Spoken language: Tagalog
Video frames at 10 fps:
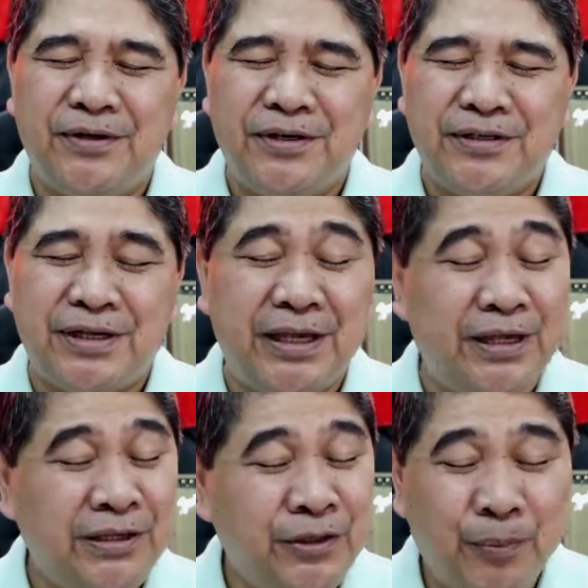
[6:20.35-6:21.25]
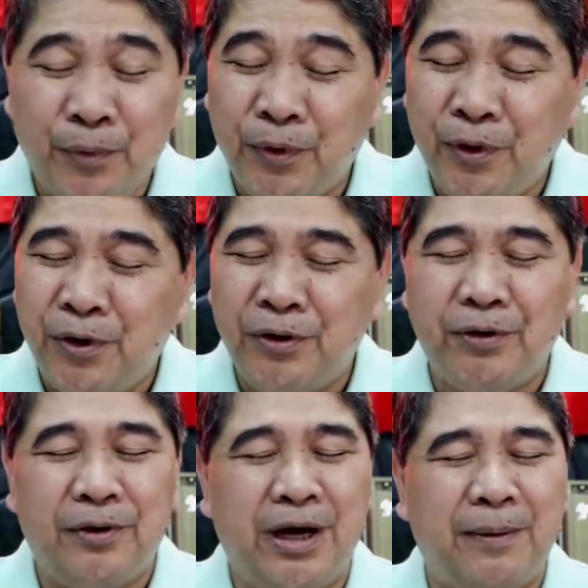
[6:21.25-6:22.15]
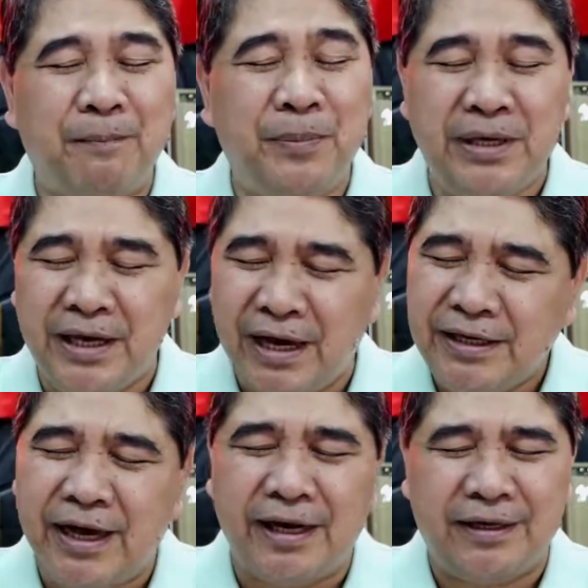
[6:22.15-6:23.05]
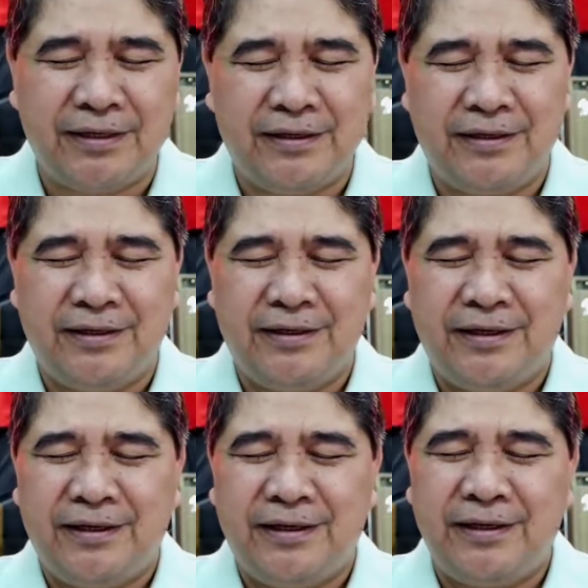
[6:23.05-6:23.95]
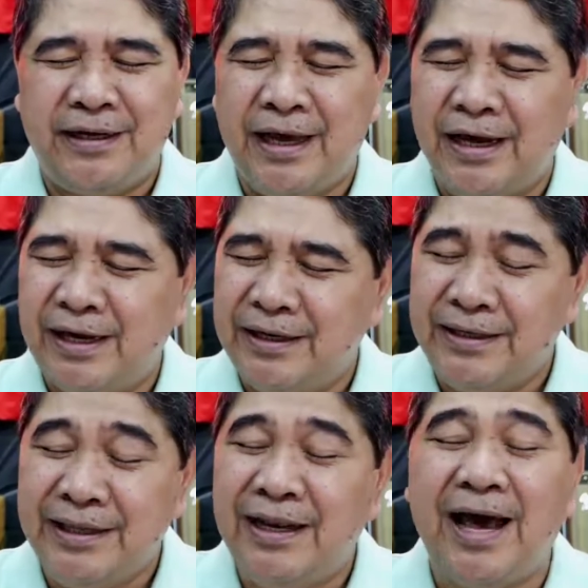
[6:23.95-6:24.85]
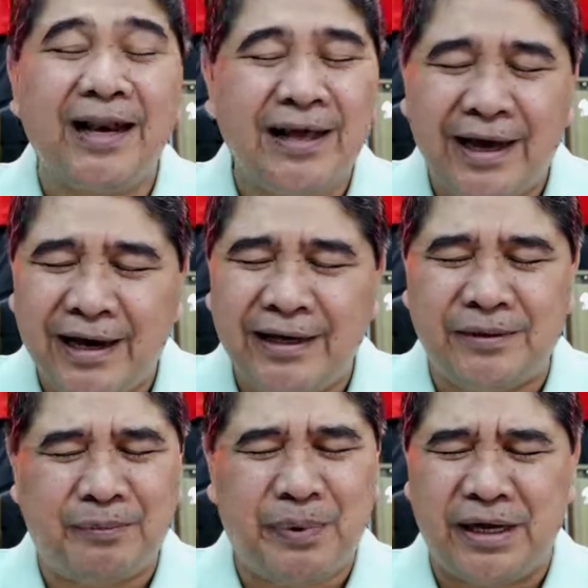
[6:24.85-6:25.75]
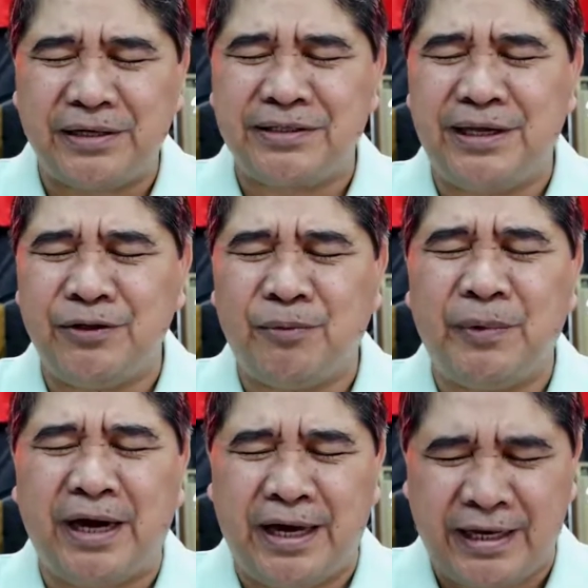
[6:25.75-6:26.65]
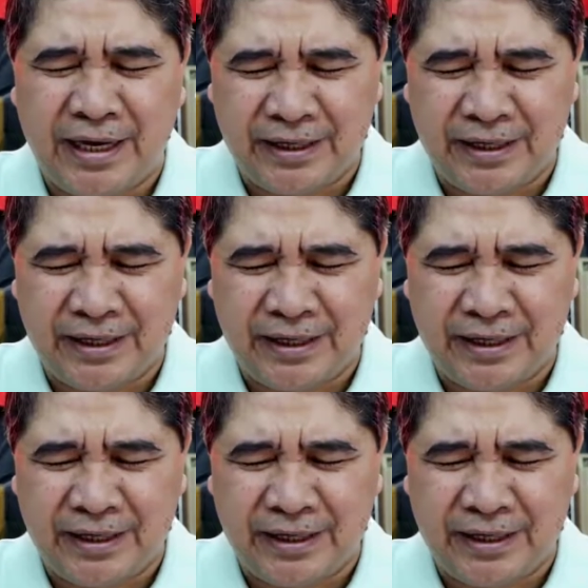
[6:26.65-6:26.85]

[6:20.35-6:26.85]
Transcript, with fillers: sa inyo pong uh, biyaya na inilalaan para sa inyong mga anak.